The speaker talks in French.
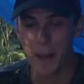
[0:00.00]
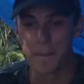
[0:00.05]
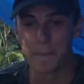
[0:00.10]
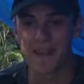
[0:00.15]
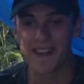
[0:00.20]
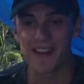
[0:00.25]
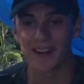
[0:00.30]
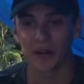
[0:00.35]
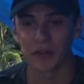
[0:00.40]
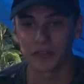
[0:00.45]

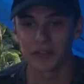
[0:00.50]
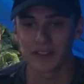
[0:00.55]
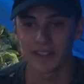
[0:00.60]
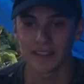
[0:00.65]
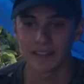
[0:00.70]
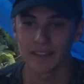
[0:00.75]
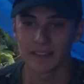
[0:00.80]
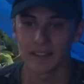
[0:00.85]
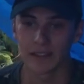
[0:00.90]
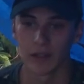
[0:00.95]
Mais en
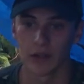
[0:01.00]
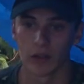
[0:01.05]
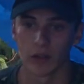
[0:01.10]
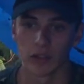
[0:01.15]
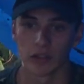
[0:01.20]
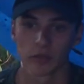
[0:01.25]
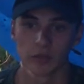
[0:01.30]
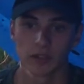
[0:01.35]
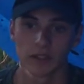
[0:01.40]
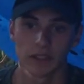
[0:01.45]
fait,
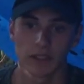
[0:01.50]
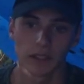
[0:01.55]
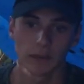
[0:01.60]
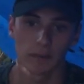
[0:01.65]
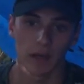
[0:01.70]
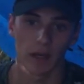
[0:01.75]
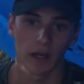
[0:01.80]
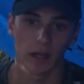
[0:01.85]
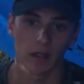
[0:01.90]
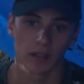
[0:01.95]
je me dis,
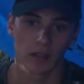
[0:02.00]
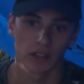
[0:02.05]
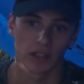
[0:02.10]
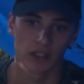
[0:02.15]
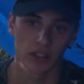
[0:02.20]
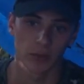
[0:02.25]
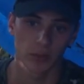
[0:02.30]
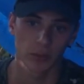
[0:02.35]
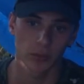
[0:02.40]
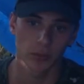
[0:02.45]
bah
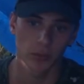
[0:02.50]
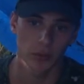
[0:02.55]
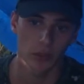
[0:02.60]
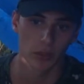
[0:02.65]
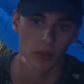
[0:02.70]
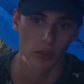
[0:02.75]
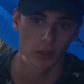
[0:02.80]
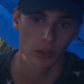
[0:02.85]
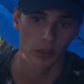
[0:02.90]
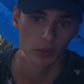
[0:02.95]
j'ai eu
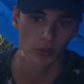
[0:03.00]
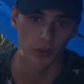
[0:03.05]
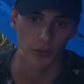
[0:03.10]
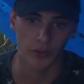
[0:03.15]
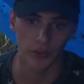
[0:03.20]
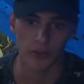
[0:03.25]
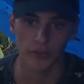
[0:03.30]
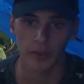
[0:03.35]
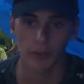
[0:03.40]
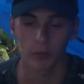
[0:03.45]

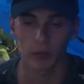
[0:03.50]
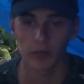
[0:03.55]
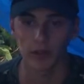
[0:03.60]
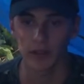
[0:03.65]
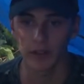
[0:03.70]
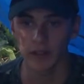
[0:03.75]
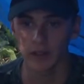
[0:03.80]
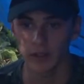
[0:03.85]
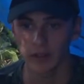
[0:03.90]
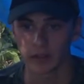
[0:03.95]
200
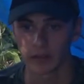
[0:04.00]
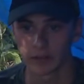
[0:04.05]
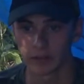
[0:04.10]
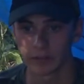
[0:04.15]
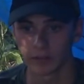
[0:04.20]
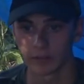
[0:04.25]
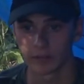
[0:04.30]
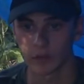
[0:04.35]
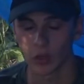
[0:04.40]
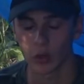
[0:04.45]
abonnés
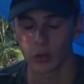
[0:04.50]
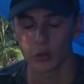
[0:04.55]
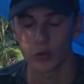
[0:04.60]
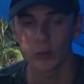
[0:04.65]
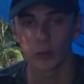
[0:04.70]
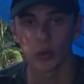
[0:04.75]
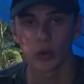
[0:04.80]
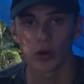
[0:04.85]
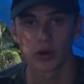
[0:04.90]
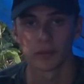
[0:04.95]
en 8
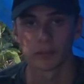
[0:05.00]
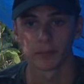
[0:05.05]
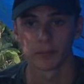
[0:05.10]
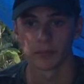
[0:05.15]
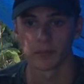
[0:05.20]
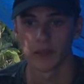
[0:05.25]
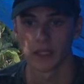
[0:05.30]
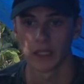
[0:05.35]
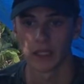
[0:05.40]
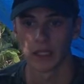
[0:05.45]
mois.
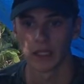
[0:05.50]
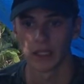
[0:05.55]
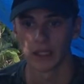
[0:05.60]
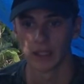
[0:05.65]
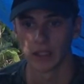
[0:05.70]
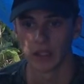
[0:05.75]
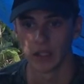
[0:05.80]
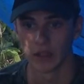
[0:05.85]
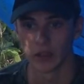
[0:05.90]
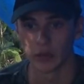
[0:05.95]

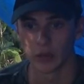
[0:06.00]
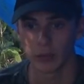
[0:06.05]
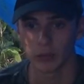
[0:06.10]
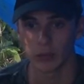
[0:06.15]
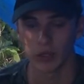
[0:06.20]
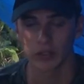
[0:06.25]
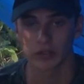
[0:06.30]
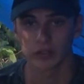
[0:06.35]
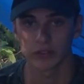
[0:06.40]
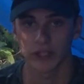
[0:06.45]
Donc
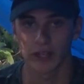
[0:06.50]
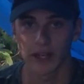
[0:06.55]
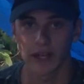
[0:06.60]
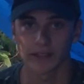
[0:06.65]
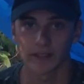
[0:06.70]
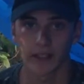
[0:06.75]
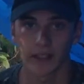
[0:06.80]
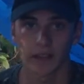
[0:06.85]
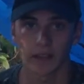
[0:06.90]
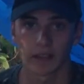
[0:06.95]
moi, je voudrais
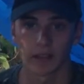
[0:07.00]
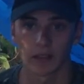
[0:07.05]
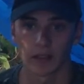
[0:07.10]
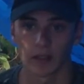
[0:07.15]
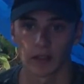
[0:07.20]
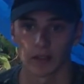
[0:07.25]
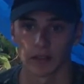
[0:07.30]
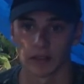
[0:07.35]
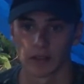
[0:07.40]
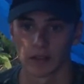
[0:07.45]

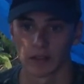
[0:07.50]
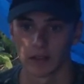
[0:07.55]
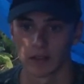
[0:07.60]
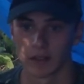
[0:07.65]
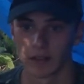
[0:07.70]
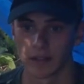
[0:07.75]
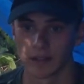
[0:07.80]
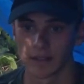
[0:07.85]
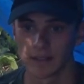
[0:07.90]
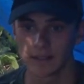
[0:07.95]
atteindre
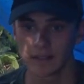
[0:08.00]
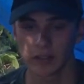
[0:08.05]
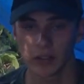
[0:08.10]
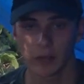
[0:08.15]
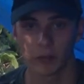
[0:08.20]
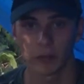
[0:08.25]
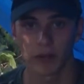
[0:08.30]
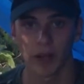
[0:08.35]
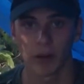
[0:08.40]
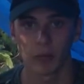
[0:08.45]
les
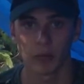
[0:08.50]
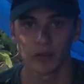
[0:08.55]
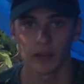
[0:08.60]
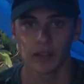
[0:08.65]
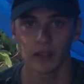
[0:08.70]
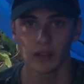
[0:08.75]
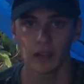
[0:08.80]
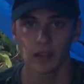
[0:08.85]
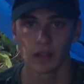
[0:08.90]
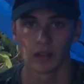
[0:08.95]
600
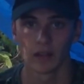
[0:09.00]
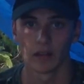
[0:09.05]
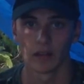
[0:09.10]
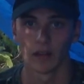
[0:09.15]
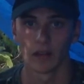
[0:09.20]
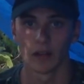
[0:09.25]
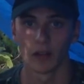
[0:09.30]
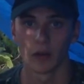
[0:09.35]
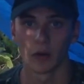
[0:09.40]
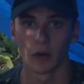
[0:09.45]
abonnés
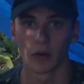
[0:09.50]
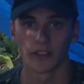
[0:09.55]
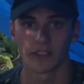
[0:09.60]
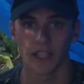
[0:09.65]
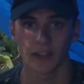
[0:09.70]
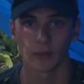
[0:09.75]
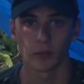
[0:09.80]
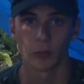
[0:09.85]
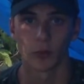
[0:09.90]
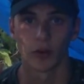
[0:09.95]
en
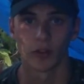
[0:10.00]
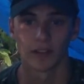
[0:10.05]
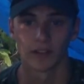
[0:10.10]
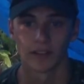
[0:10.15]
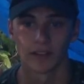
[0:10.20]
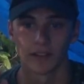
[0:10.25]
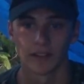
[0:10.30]
4 mois.